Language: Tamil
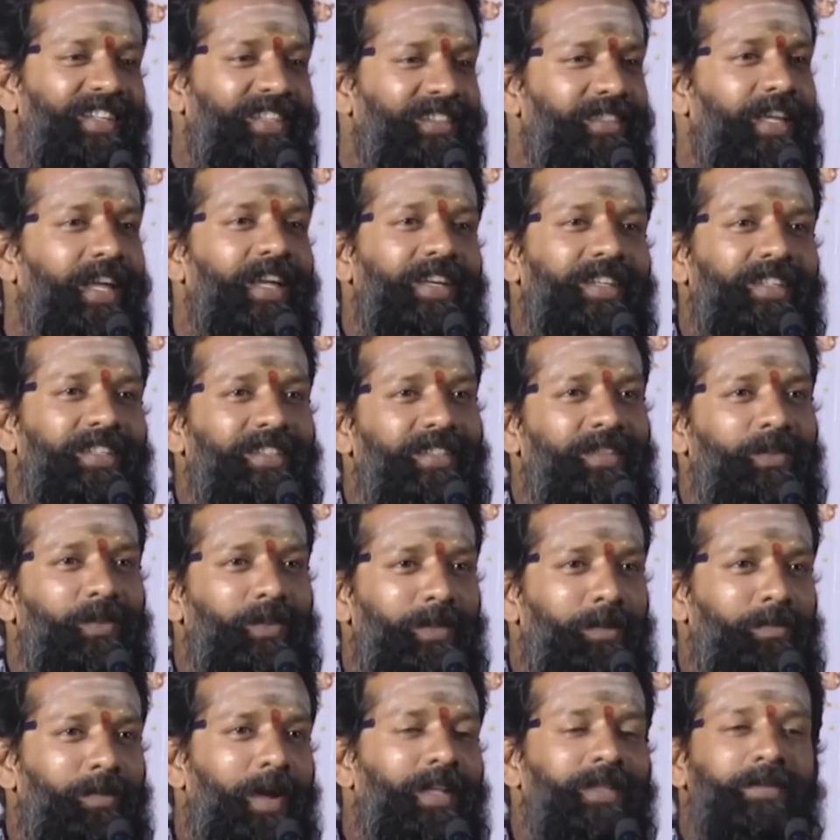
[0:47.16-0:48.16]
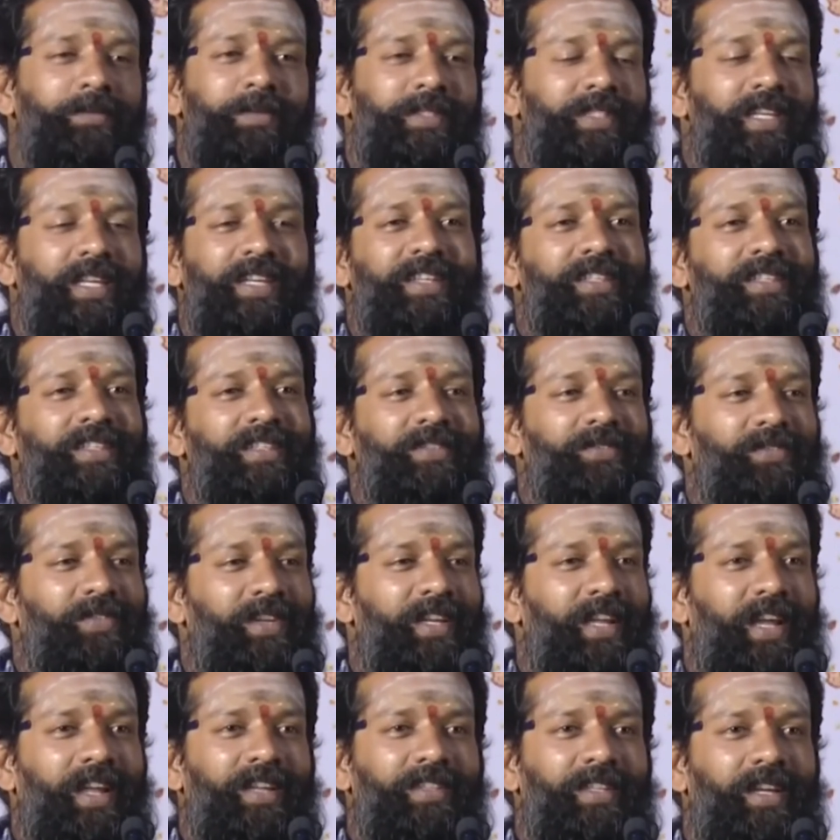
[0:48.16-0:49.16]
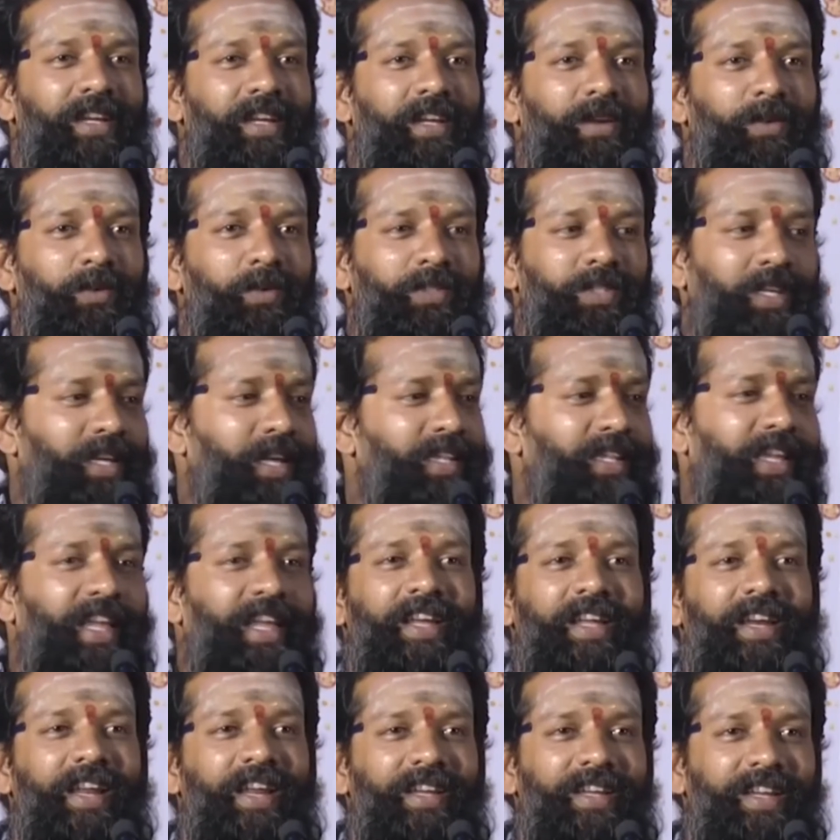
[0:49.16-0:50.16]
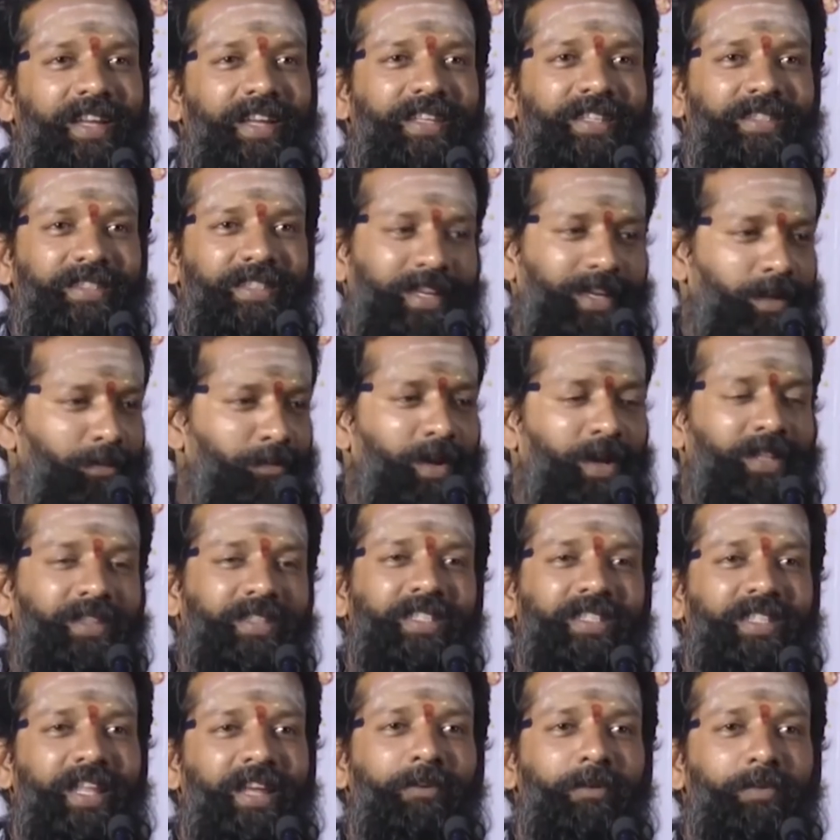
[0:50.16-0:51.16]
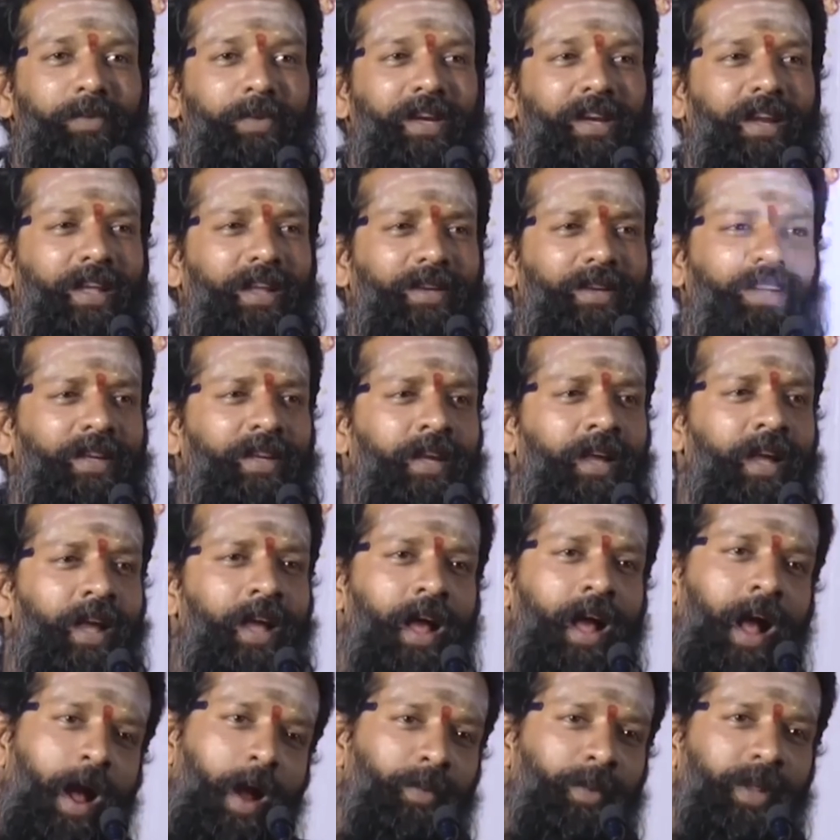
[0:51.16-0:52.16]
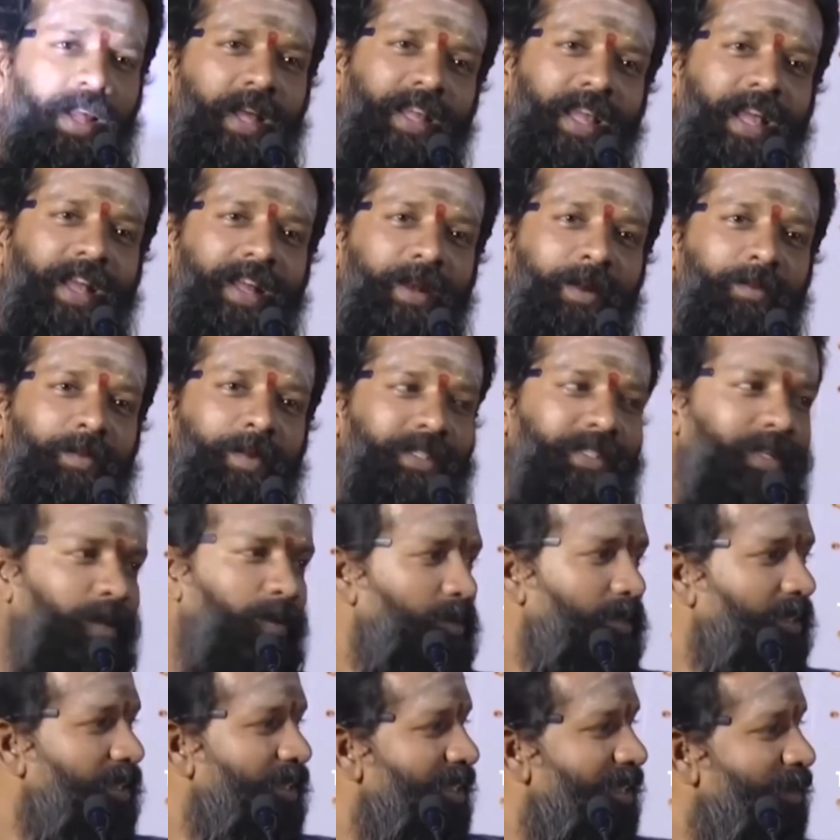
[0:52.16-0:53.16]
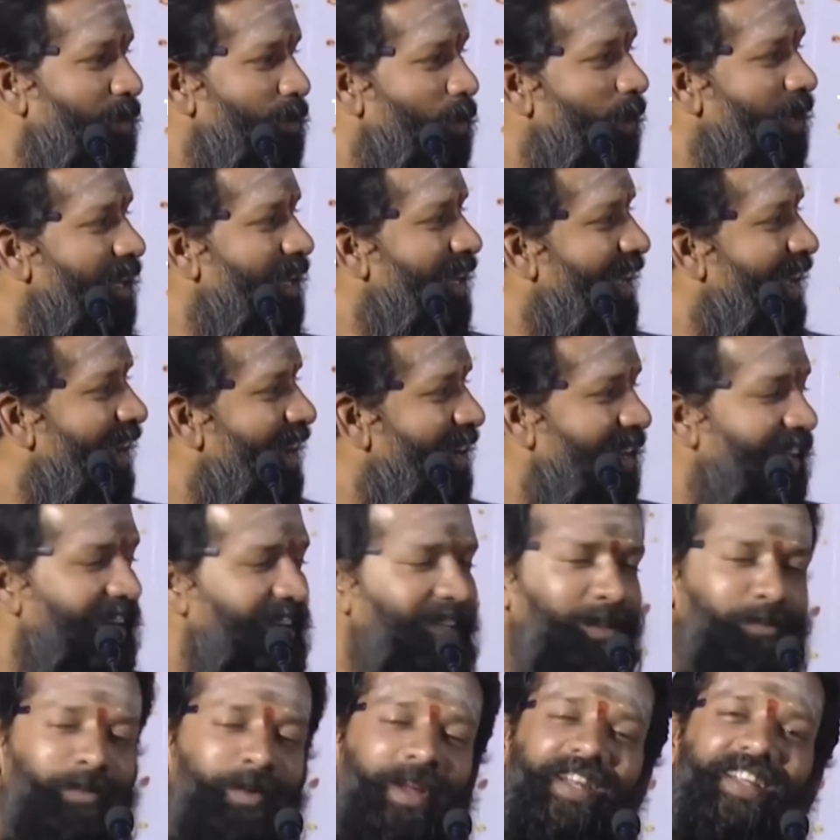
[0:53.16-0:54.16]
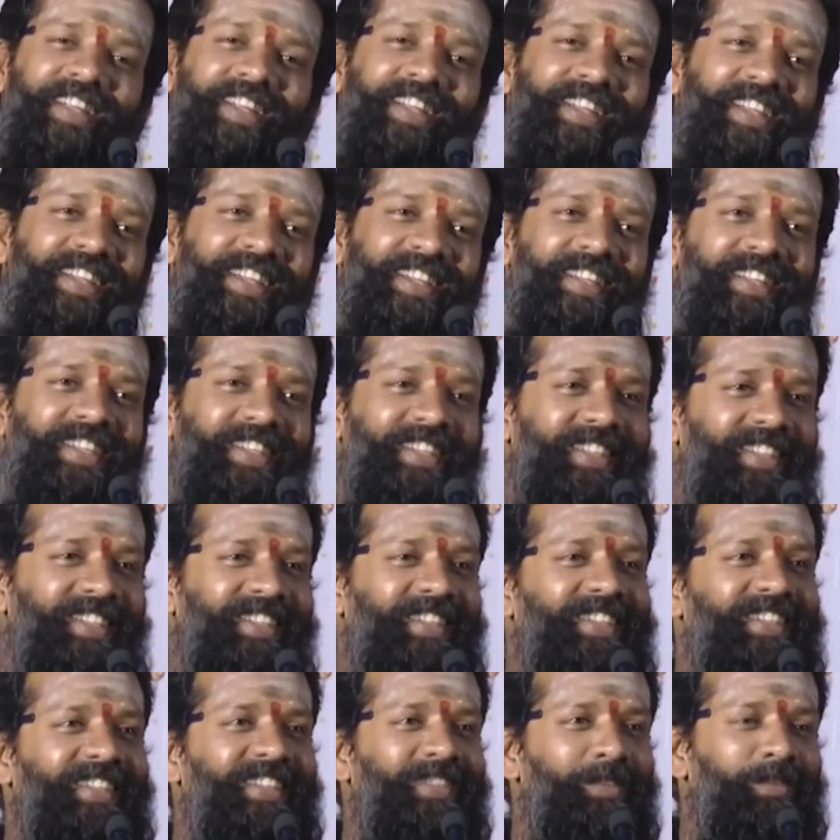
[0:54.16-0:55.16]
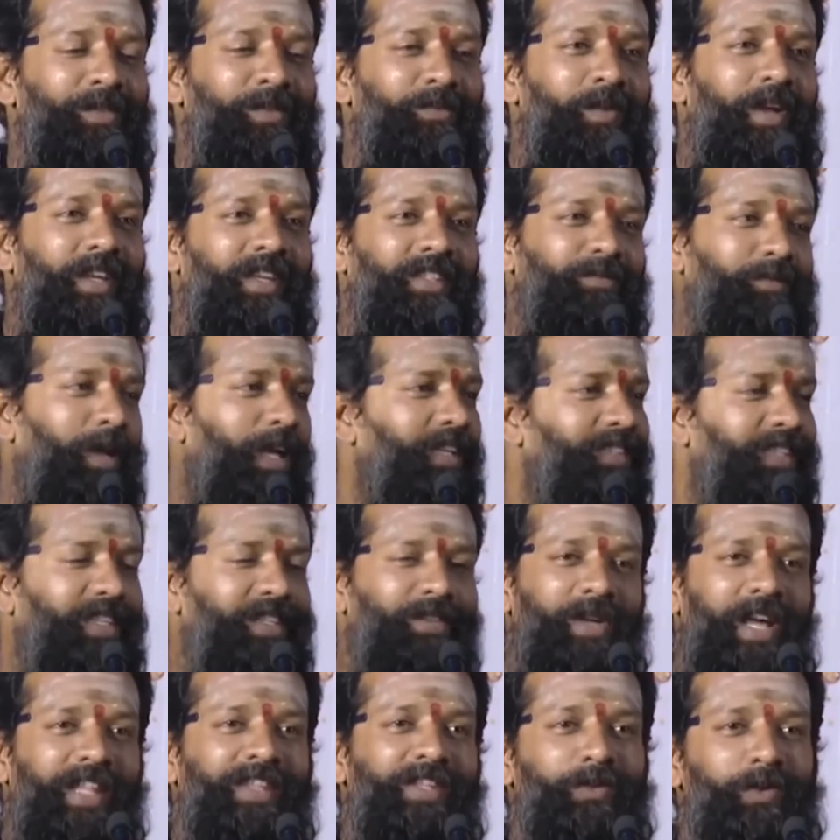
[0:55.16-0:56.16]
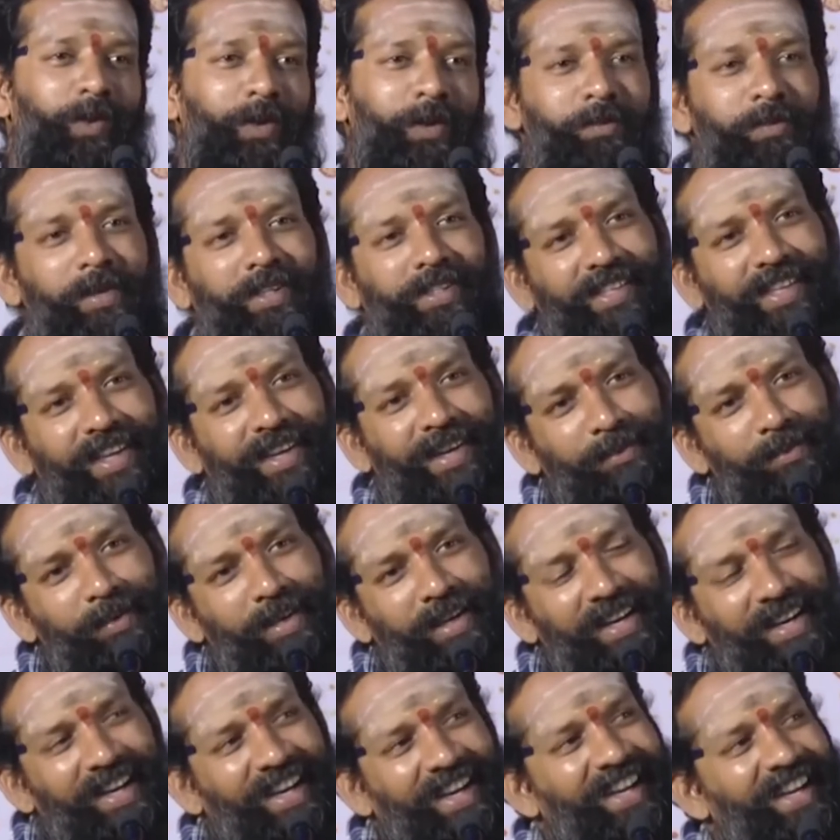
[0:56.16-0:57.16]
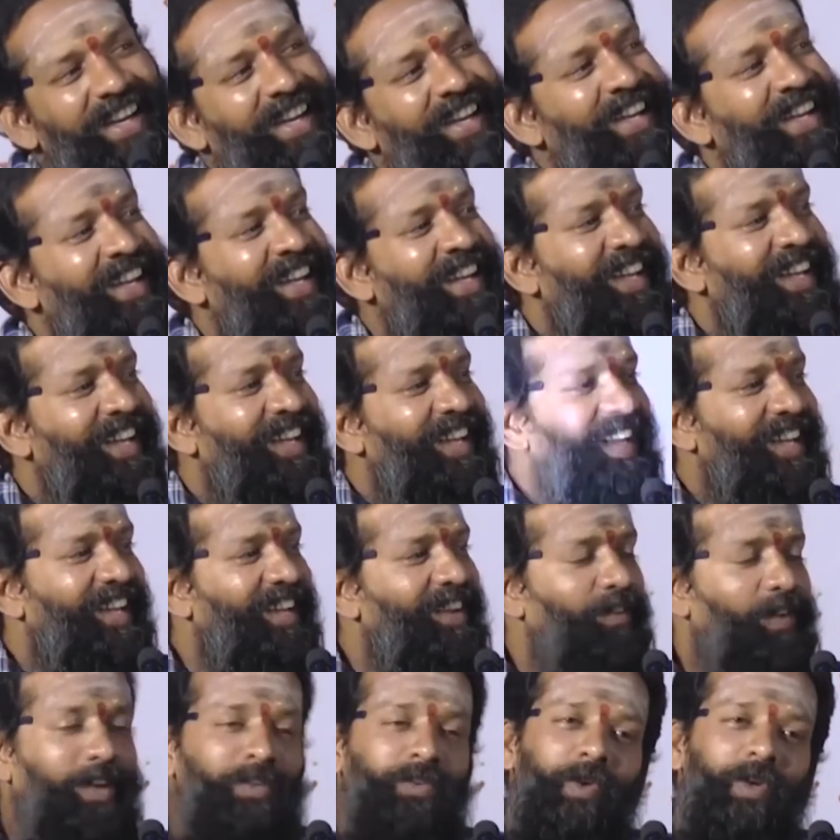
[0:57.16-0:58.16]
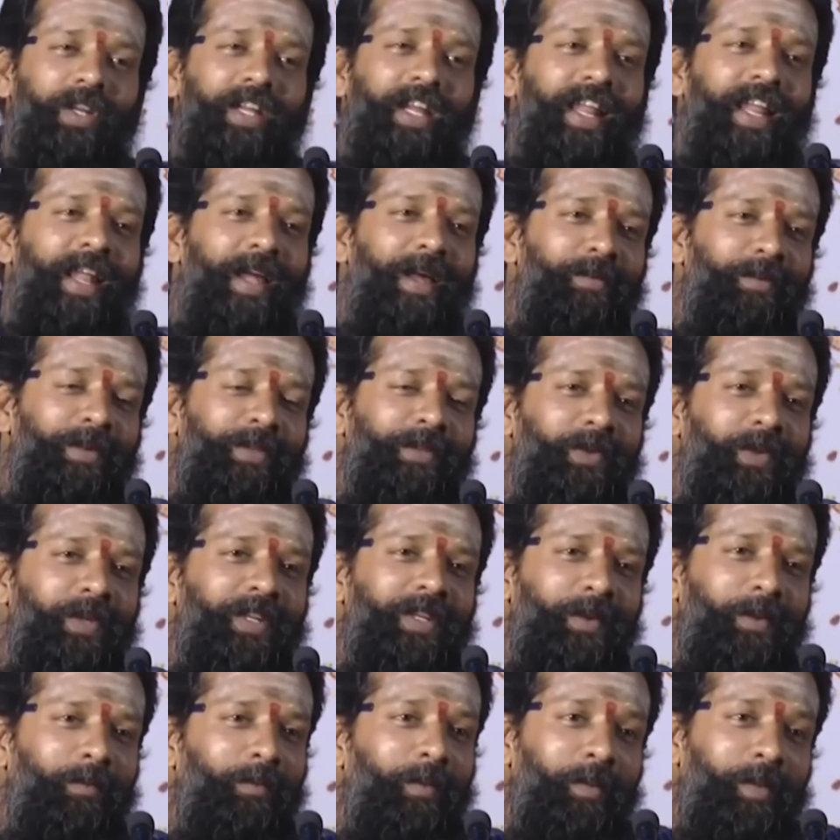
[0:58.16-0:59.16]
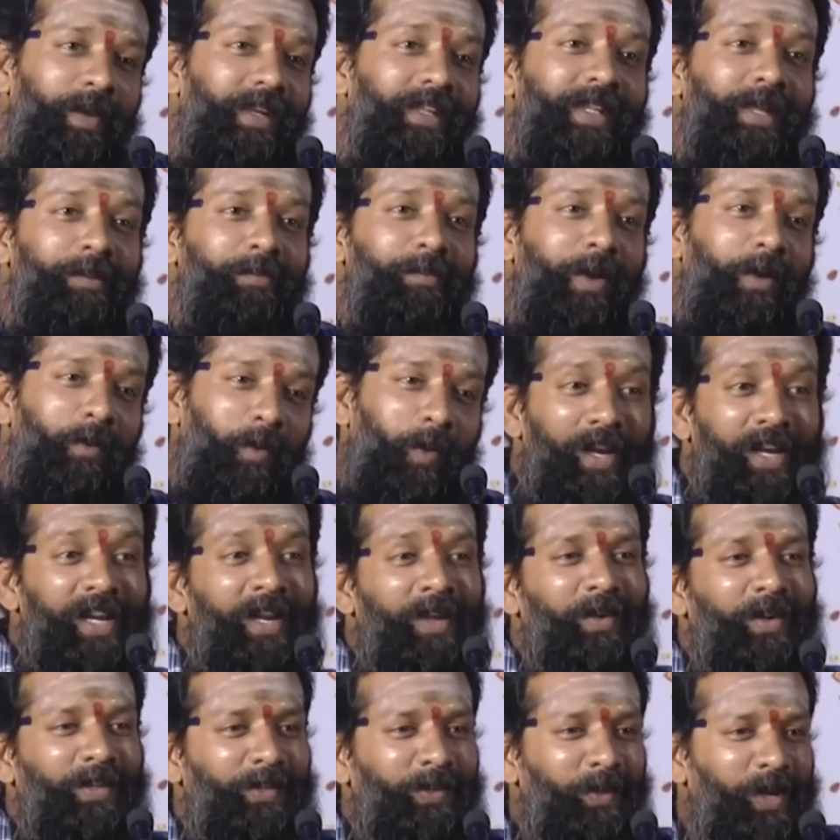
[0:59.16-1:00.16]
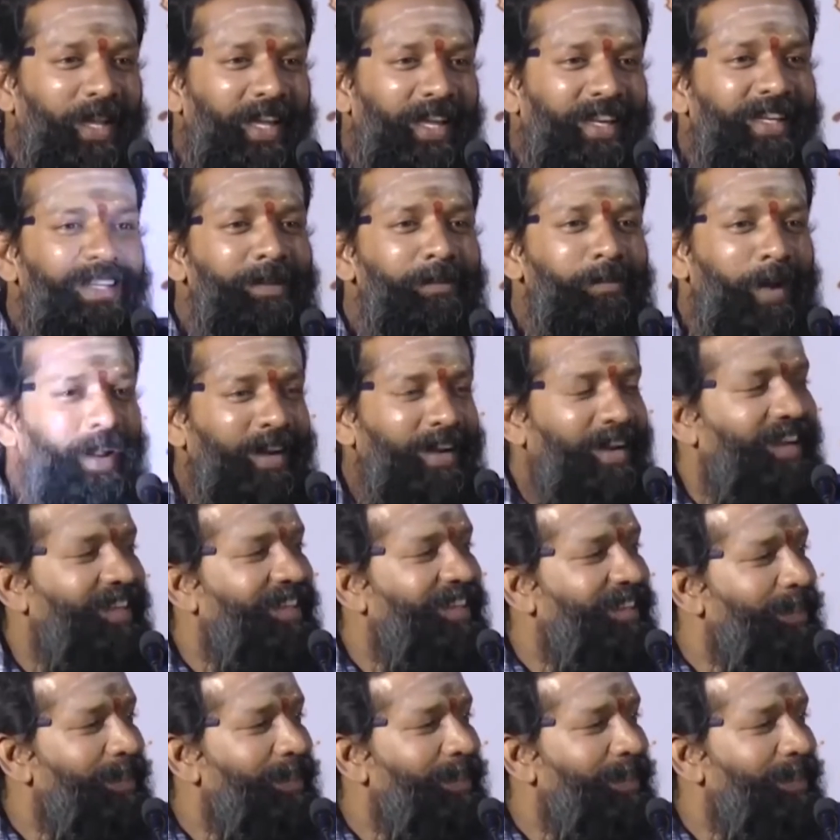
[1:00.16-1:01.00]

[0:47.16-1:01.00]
சார் கொஞ்சம் பார்த்துக்கணும் சார் ஃப்ரீயாக இருந்தால் கொஞ்சம் கதை கேட்குறாரு கேளுங்க சார் என் படத்துக்கு தேவைப்படுறாரு அப்படியா கேட்கட்டா மாஸ்டர் அப்படின்னு உடனே கேட்டார் இது மாதிரி மா மாஸ்டர் கதை சொல்லணுமா சார் அப்படின்னாங்க வர சொல்லுங்களேன் அப்படின்னு சொல்லி ரொம்ப பெருந்தன்மையாக உடனே வர சொன்னார் மறுநாள்